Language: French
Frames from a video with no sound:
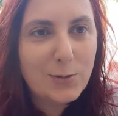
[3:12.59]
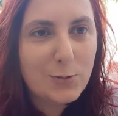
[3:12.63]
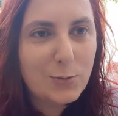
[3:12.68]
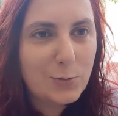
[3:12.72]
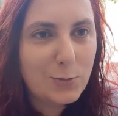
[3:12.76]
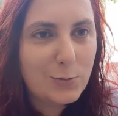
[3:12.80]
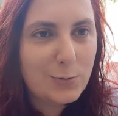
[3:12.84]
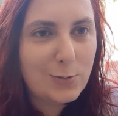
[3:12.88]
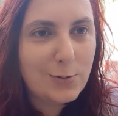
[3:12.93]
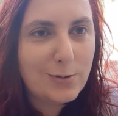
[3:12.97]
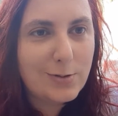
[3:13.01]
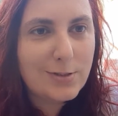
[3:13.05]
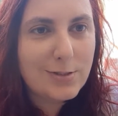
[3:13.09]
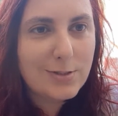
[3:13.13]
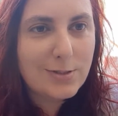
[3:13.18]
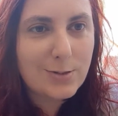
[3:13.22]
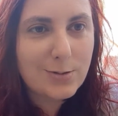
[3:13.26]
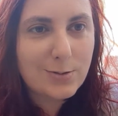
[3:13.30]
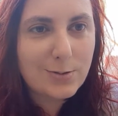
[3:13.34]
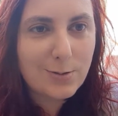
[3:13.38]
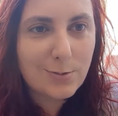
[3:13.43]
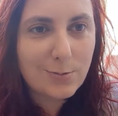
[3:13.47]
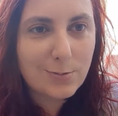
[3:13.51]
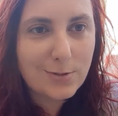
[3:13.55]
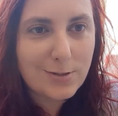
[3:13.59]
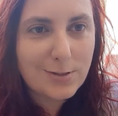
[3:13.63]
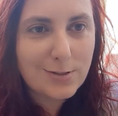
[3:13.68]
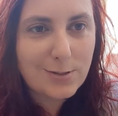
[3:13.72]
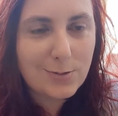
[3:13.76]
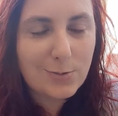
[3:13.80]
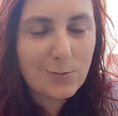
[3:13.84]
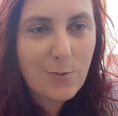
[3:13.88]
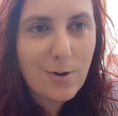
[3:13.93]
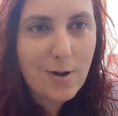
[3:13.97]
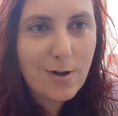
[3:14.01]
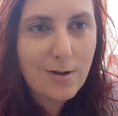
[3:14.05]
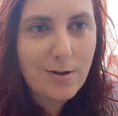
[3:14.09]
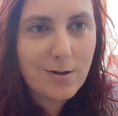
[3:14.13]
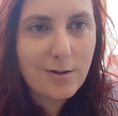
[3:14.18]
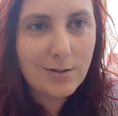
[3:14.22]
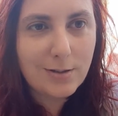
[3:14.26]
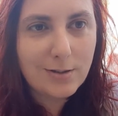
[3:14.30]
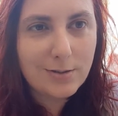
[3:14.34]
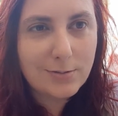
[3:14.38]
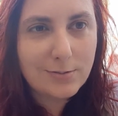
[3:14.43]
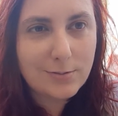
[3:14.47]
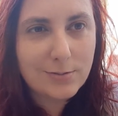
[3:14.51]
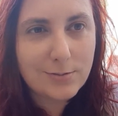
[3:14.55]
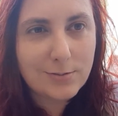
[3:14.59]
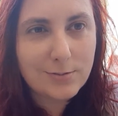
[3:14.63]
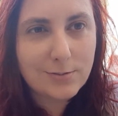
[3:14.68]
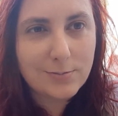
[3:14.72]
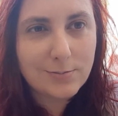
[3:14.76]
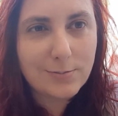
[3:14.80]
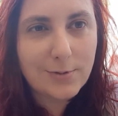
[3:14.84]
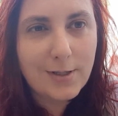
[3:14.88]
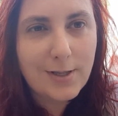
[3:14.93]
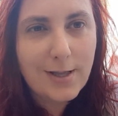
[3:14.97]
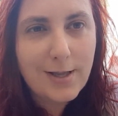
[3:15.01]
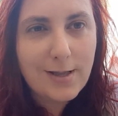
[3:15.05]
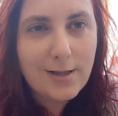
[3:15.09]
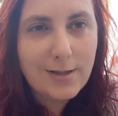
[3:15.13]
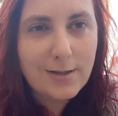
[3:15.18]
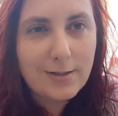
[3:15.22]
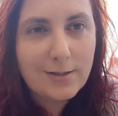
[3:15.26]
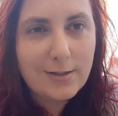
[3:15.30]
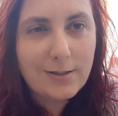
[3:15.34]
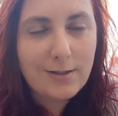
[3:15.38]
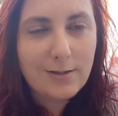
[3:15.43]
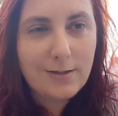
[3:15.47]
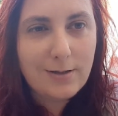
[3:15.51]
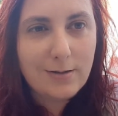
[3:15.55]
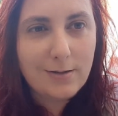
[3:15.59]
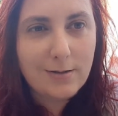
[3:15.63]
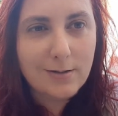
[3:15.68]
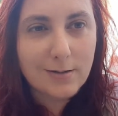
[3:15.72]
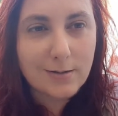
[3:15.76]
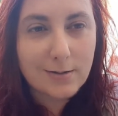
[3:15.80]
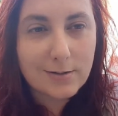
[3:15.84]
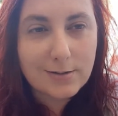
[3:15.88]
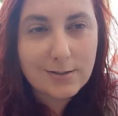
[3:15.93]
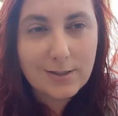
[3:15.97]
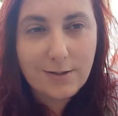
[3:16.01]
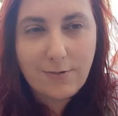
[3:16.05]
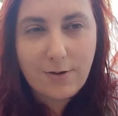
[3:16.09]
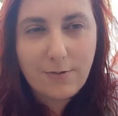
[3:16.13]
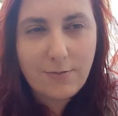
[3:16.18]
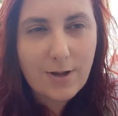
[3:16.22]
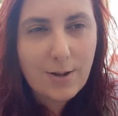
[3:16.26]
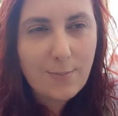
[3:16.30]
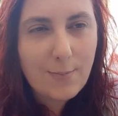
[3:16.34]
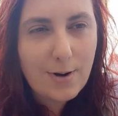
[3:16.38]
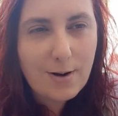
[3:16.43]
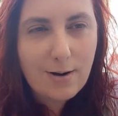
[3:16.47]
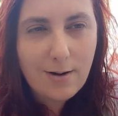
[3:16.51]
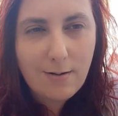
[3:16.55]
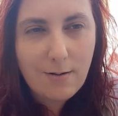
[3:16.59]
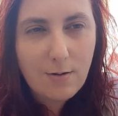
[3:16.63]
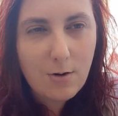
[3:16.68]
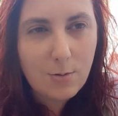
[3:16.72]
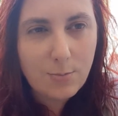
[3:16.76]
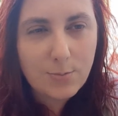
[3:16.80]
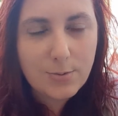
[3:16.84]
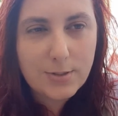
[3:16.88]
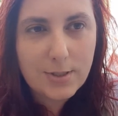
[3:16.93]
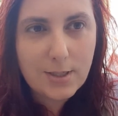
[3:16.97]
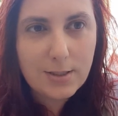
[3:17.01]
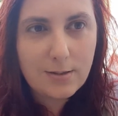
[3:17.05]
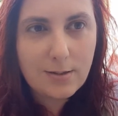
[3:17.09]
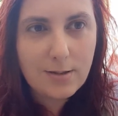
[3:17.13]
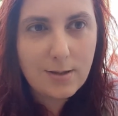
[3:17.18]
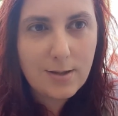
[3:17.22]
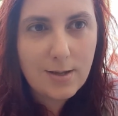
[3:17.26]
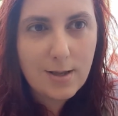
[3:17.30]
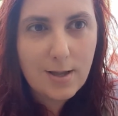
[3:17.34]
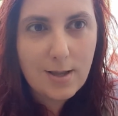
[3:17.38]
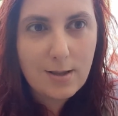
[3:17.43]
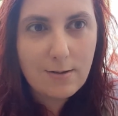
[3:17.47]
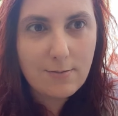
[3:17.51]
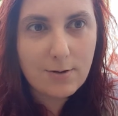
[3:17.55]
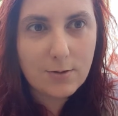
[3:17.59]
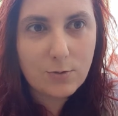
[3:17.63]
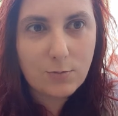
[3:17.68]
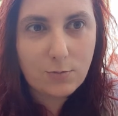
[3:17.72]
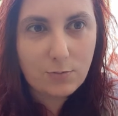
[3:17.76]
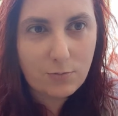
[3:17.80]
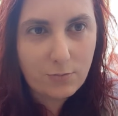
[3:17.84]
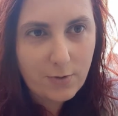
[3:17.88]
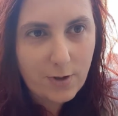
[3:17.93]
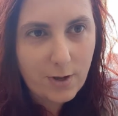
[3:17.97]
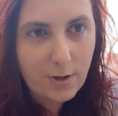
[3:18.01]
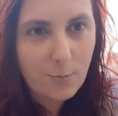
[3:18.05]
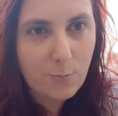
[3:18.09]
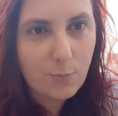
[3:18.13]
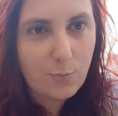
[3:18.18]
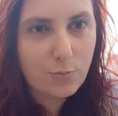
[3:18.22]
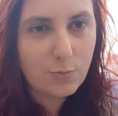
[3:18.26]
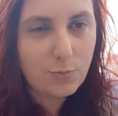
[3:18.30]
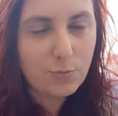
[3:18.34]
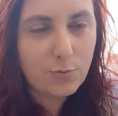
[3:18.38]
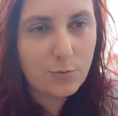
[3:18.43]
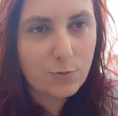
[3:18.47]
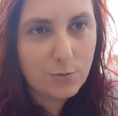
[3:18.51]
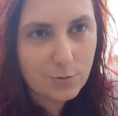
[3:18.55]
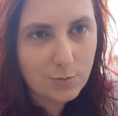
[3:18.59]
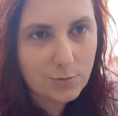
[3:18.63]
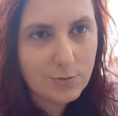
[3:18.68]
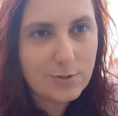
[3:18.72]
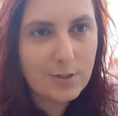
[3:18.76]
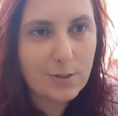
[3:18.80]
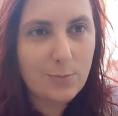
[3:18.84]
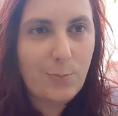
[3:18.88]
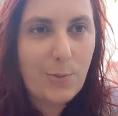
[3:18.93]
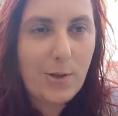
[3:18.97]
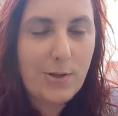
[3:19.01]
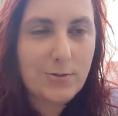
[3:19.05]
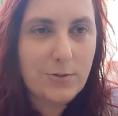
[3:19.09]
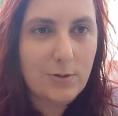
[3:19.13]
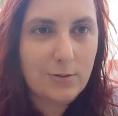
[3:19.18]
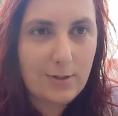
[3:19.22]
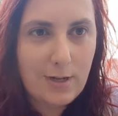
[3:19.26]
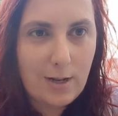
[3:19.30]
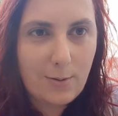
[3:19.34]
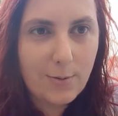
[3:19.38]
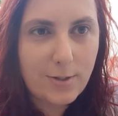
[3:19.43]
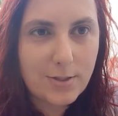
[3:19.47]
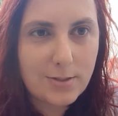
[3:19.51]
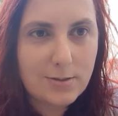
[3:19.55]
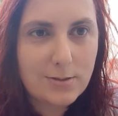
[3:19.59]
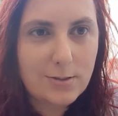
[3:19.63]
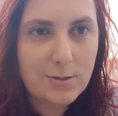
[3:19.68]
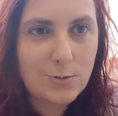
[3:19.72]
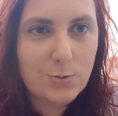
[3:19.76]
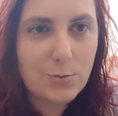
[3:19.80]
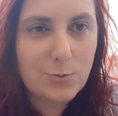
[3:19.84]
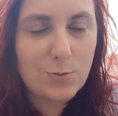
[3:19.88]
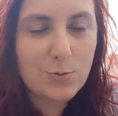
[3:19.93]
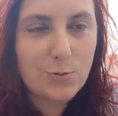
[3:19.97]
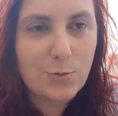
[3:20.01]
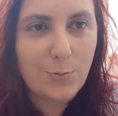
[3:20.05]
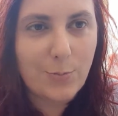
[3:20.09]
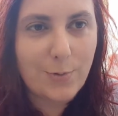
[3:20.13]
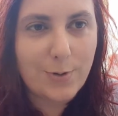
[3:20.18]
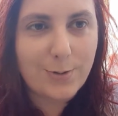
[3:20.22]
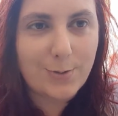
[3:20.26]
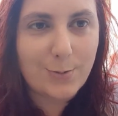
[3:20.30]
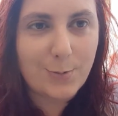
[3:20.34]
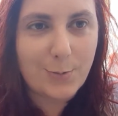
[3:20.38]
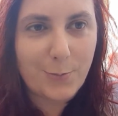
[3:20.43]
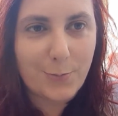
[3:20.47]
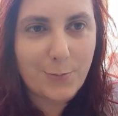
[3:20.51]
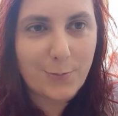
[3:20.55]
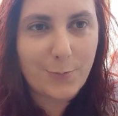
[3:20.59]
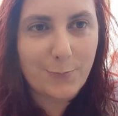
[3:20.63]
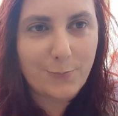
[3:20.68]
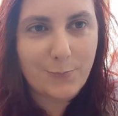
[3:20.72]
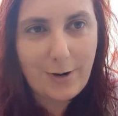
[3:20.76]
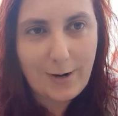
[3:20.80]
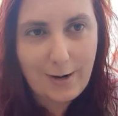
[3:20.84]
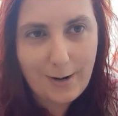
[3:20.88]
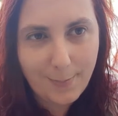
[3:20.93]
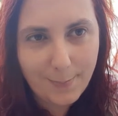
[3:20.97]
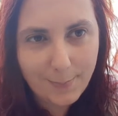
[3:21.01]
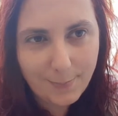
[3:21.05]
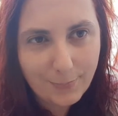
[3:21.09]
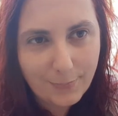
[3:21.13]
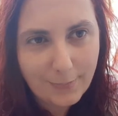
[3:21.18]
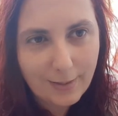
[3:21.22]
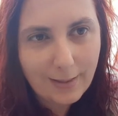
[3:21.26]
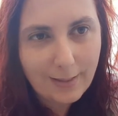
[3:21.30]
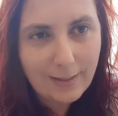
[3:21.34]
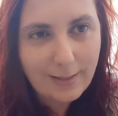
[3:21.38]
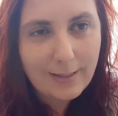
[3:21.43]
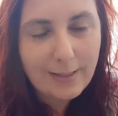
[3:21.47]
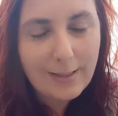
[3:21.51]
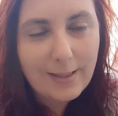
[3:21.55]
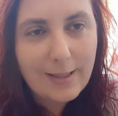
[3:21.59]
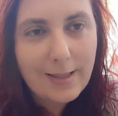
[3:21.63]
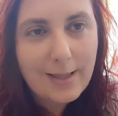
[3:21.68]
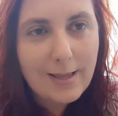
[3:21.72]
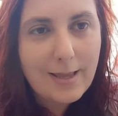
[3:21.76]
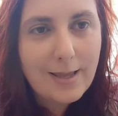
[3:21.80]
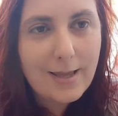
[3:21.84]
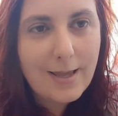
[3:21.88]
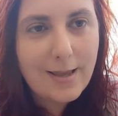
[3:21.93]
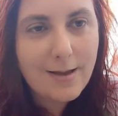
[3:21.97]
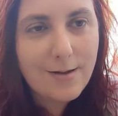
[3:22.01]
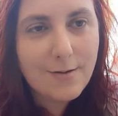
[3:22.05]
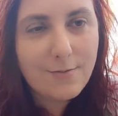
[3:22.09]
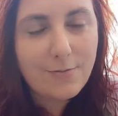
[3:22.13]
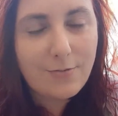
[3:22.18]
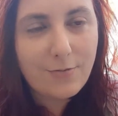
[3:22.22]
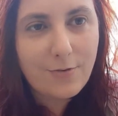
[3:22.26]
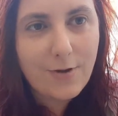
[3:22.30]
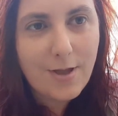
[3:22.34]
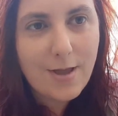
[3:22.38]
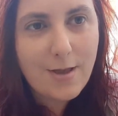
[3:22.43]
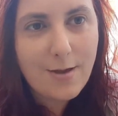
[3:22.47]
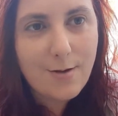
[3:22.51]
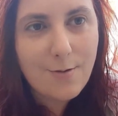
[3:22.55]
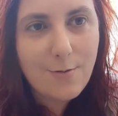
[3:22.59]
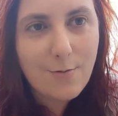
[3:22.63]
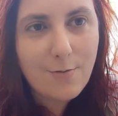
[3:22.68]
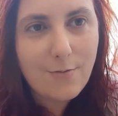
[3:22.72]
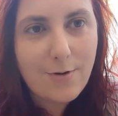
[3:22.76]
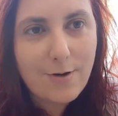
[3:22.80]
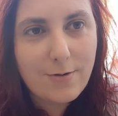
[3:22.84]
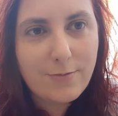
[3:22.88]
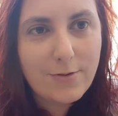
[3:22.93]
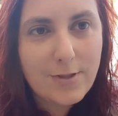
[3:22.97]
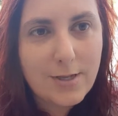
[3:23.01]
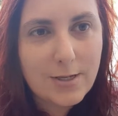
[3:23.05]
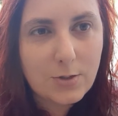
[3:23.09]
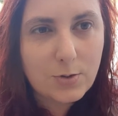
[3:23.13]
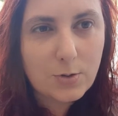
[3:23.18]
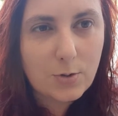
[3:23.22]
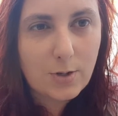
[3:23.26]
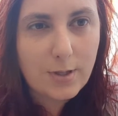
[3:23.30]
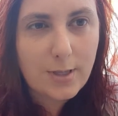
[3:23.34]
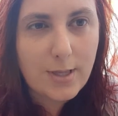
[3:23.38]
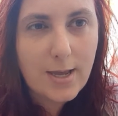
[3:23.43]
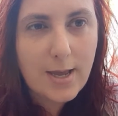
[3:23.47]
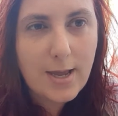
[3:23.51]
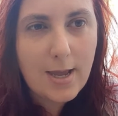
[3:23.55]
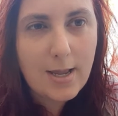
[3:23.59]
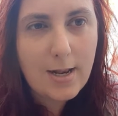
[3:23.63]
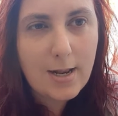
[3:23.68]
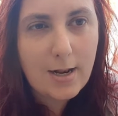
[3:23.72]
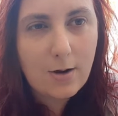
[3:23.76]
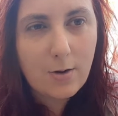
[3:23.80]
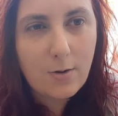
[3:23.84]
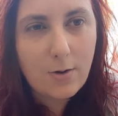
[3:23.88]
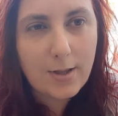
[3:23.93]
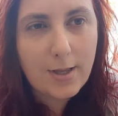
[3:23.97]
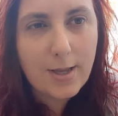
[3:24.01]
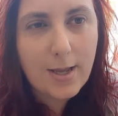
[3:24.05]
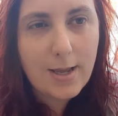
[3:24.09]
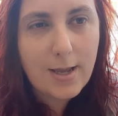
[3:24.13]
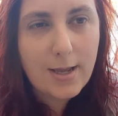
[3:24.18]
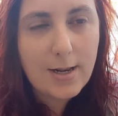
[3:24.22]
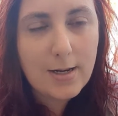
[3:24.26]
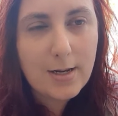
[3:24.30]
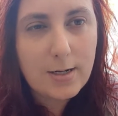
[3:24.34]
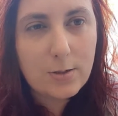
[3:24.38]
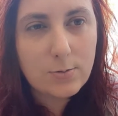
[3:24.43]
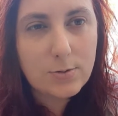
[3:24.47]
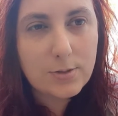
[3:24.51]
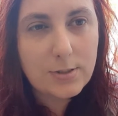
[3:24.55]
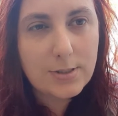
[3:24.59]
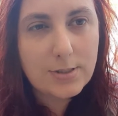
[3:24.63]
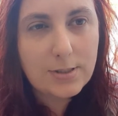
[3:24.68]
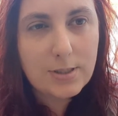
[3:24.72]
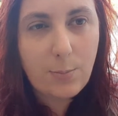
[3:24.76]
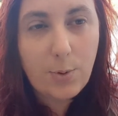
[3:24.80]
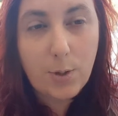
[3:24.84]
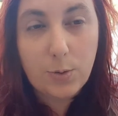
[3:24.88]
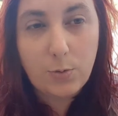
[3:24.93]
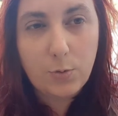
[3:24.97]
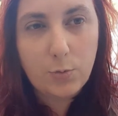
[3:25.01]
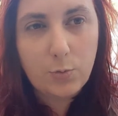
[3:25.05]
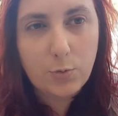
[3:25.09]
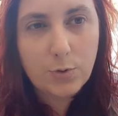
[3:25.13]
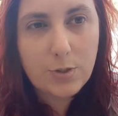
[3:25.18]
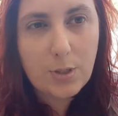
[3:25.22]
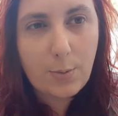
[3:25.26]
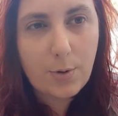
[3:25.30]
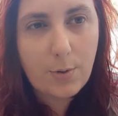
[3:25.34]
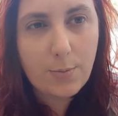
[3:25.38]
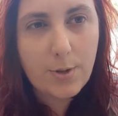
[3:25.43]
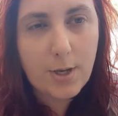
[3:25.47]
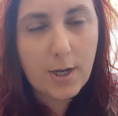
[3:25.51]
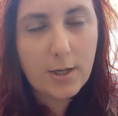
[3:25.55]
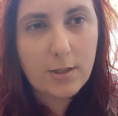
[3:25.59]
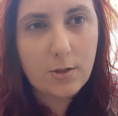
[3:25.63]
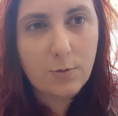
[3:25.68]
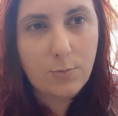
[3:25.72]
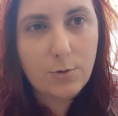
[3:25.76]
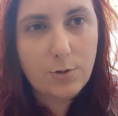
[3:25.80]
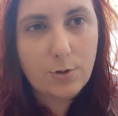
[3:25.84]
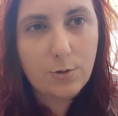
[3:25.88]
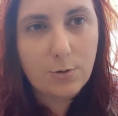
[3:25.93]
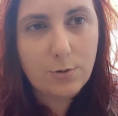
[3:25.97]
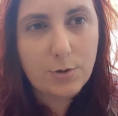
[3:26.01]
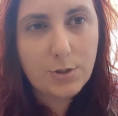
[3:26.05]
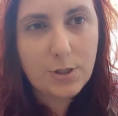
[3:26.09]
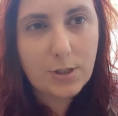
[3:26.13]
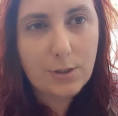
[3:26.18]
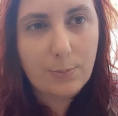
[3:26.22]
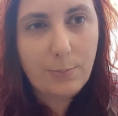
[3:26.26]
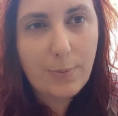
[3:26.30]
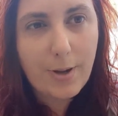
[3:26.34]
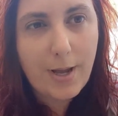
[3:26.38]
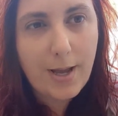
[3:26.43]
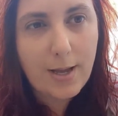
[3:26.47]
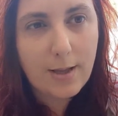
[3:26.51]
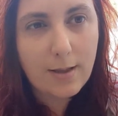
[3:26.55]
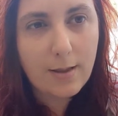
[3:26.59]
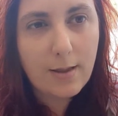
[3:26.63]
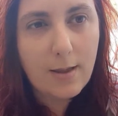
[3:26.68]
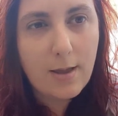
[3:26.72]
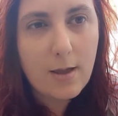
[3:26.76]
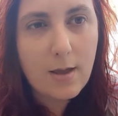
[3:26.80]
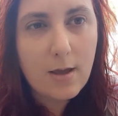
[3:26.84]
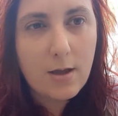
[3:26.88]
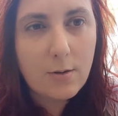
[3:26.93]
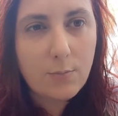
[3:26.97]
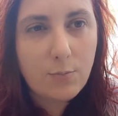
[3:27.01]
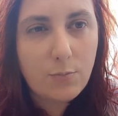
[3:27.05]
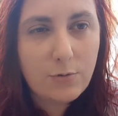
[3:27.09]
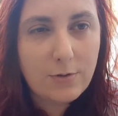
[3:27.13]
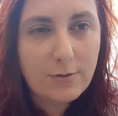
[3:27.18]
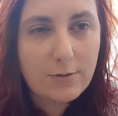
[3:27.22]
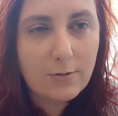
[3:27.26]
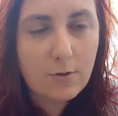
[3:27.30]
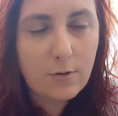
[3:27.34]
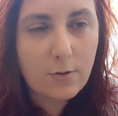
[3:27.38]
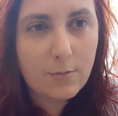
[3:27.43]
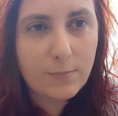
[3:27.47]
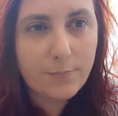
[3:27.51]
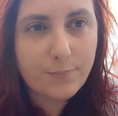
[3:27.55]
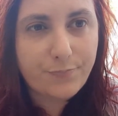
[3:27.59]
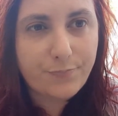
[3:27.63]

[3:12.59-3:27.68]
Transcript: toute son histoire. Euh, il, ça va vraiment l'obséder et il va tout faire pour que cette personne l'apprécie justement, donc voilà. Et enfin, on va finir sur gaël Alors Gaël, elle aussi, c'est pas du tout sa première année au Mythologic Park, puisque